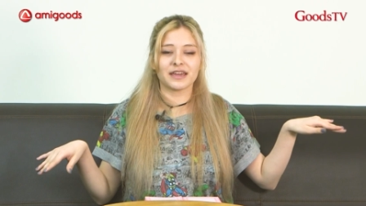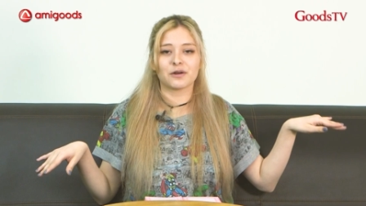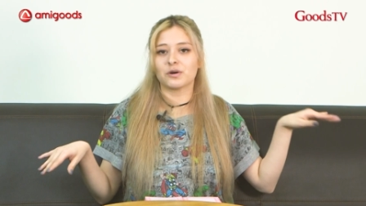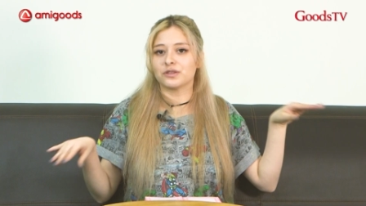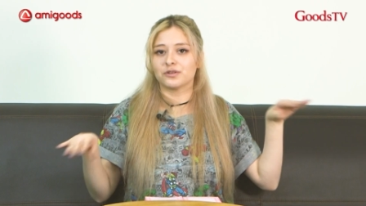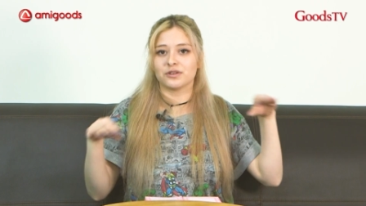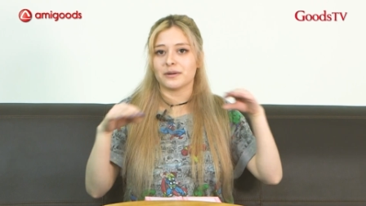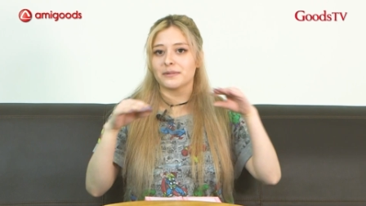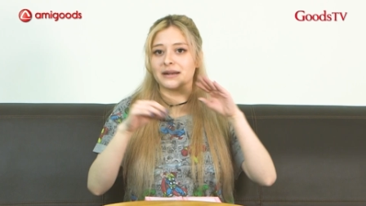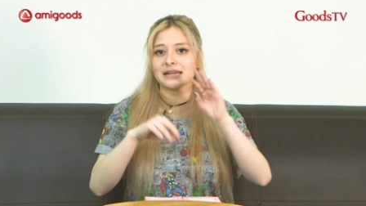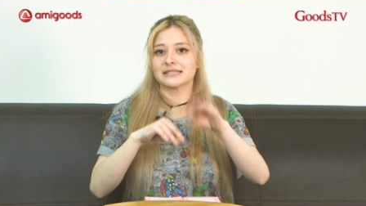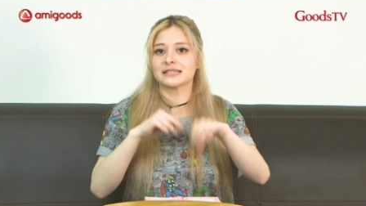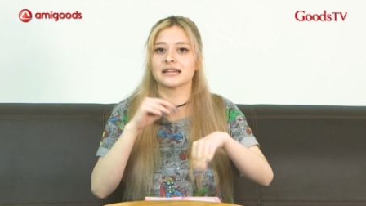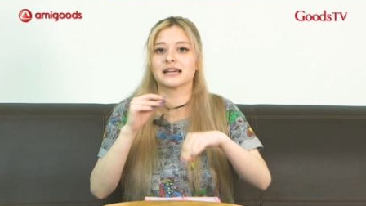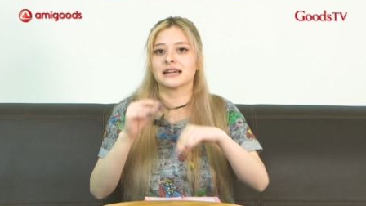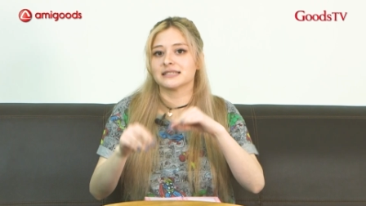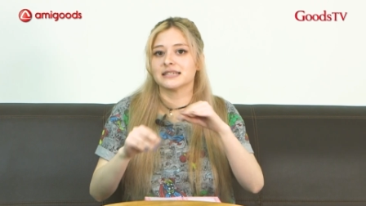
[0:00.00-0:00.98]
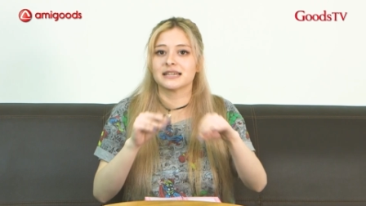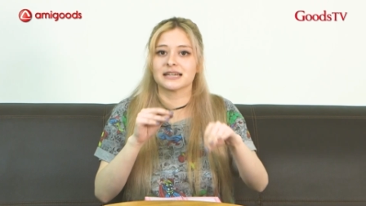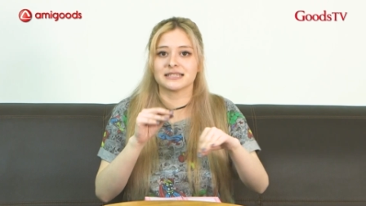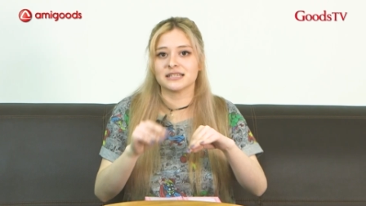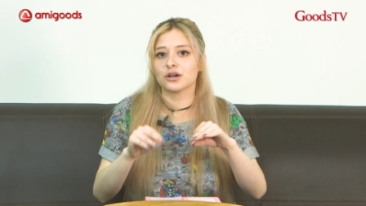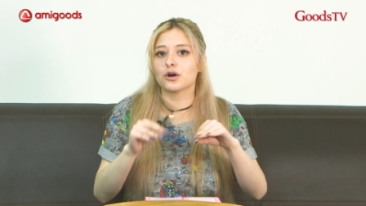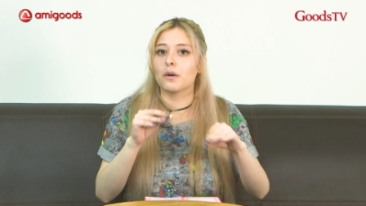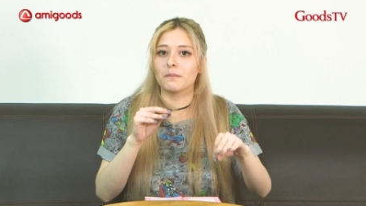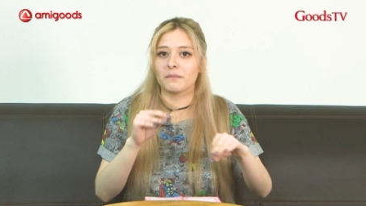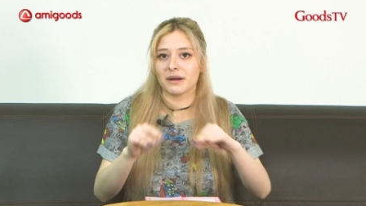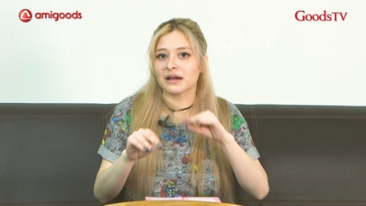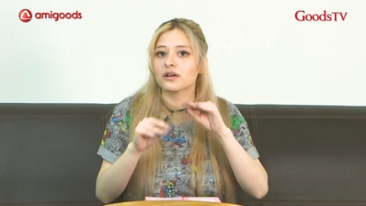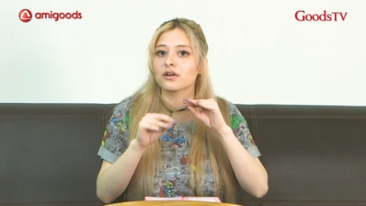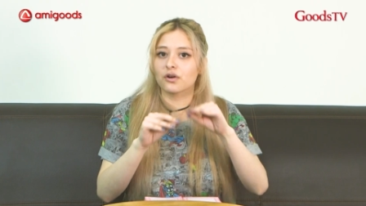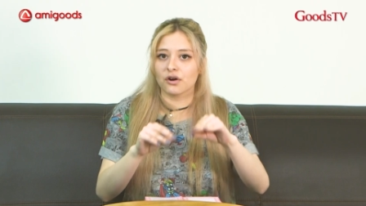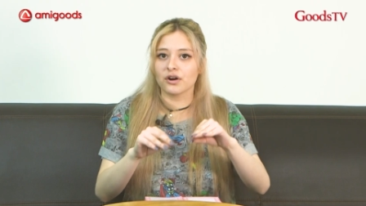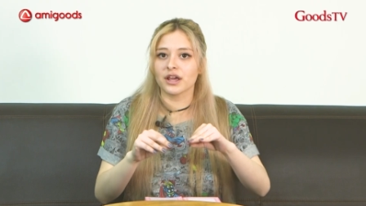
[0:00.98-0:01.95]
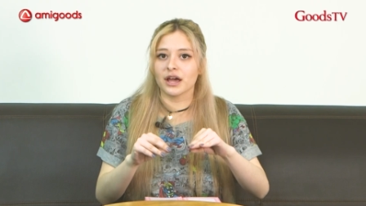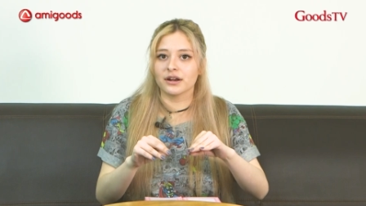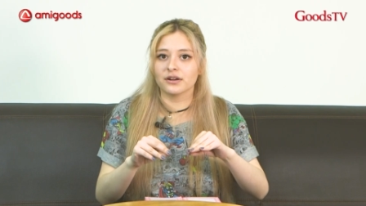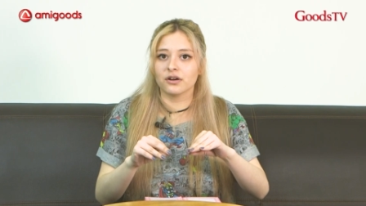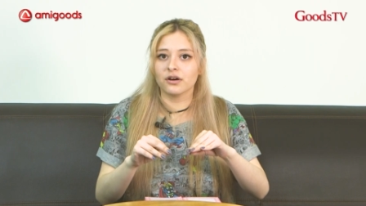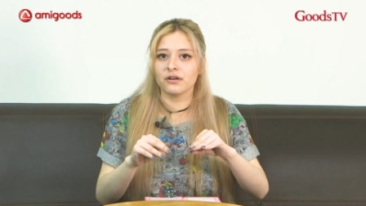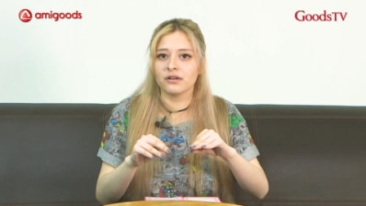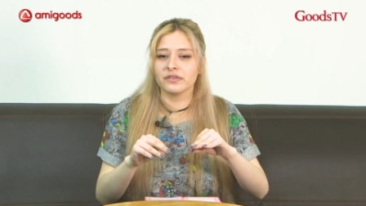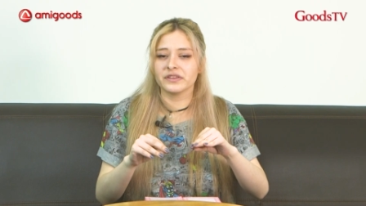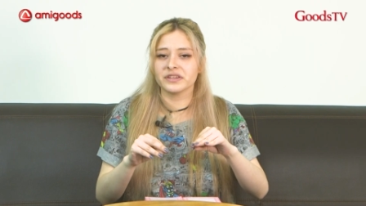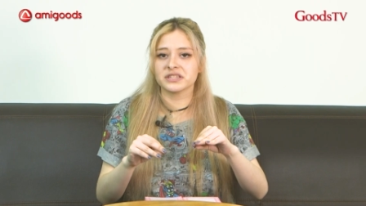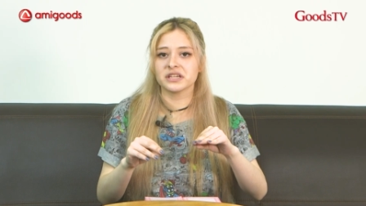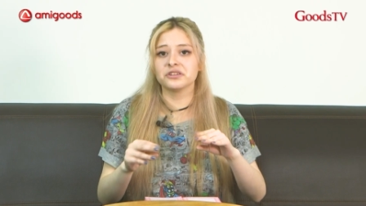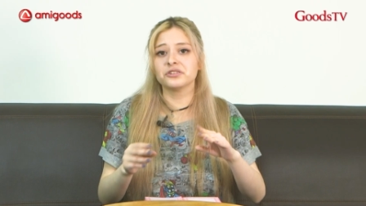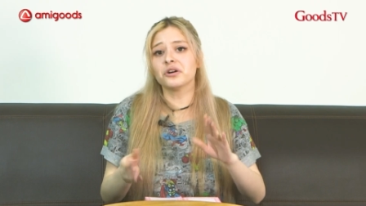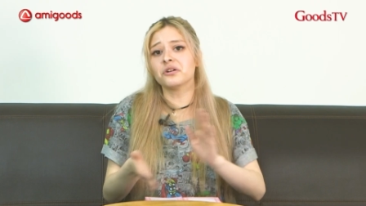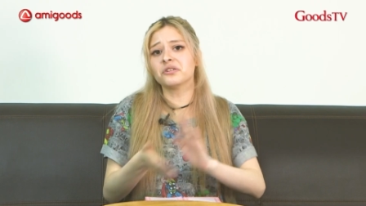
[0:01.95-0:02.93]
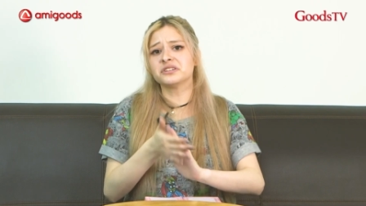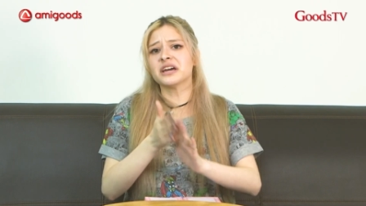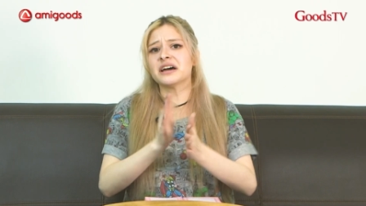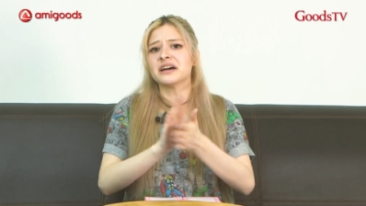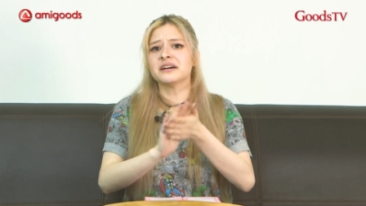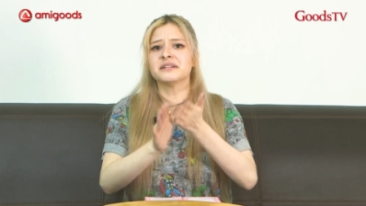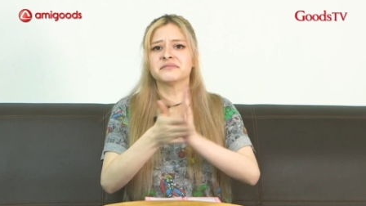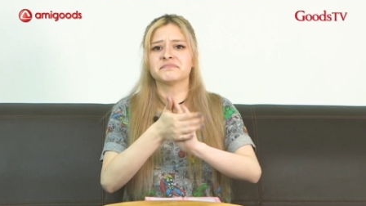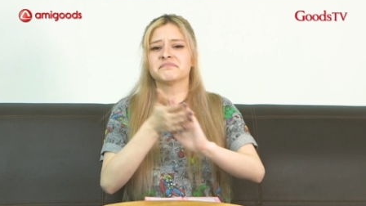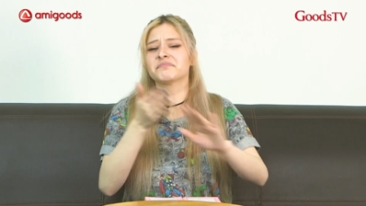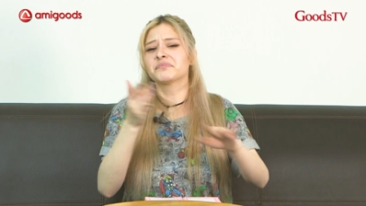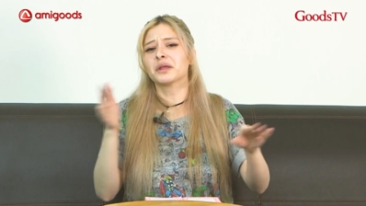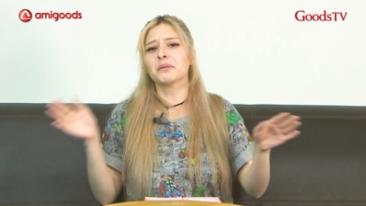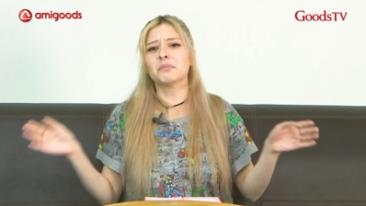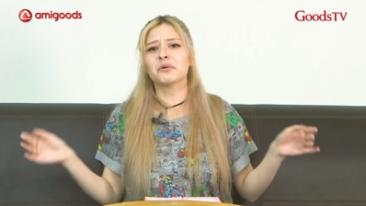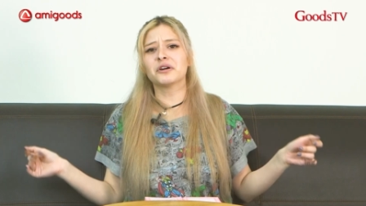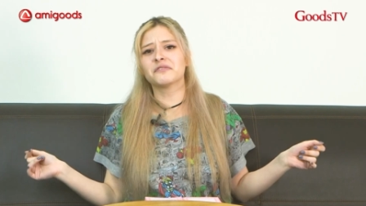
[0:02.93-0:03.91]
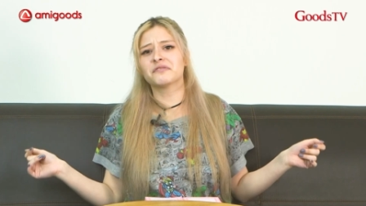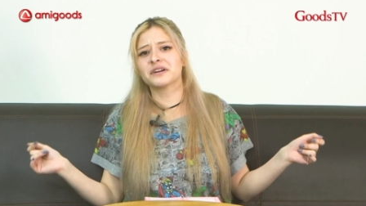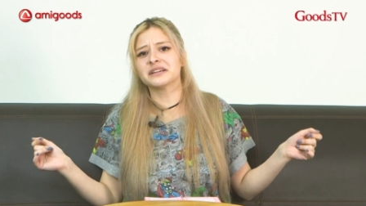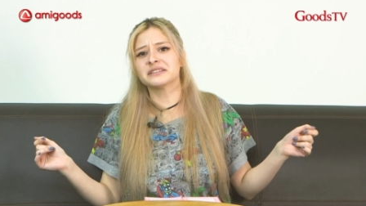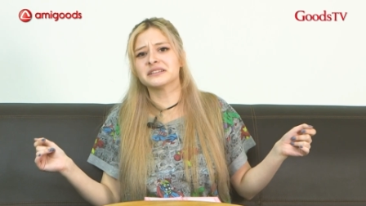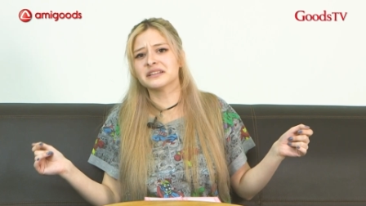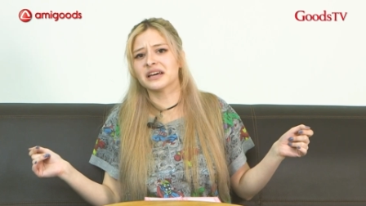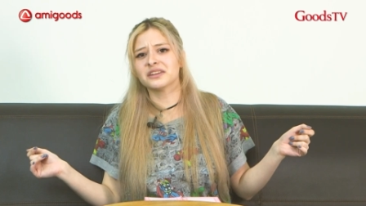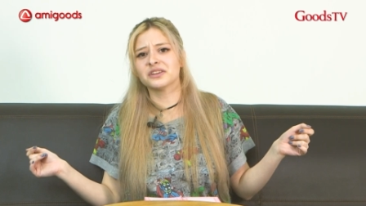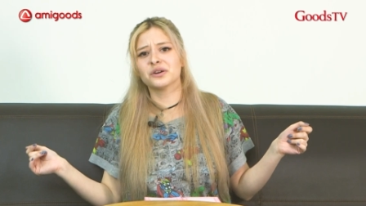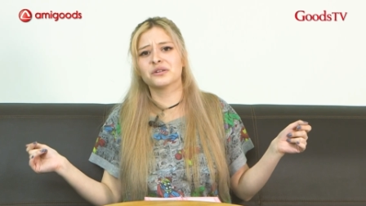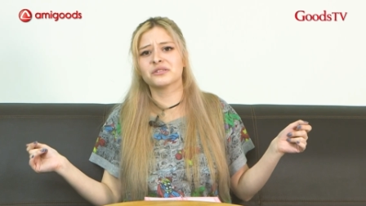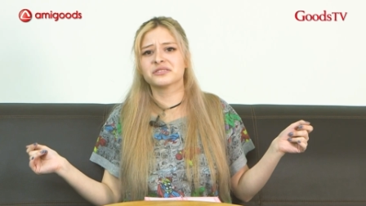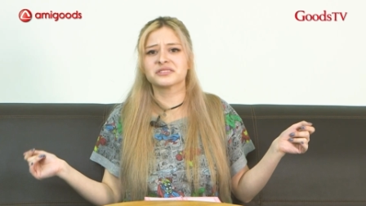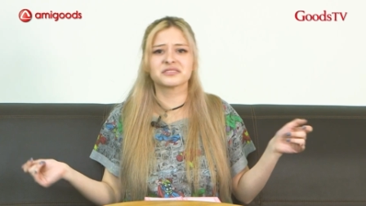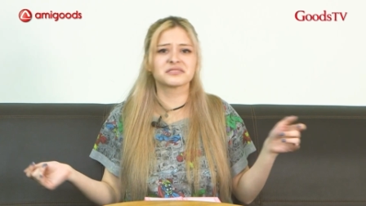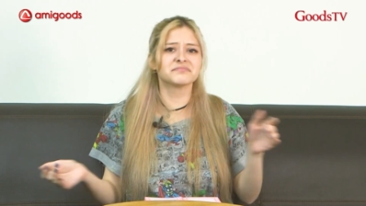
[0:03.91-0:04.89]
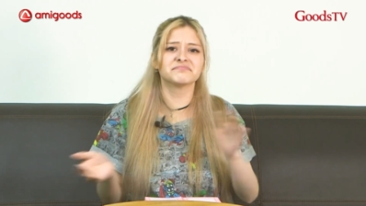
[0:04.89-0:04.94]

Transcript: de cuando ya van a ser casi casi comeback coreano, dicen, no, ya, boyfriend, adiós,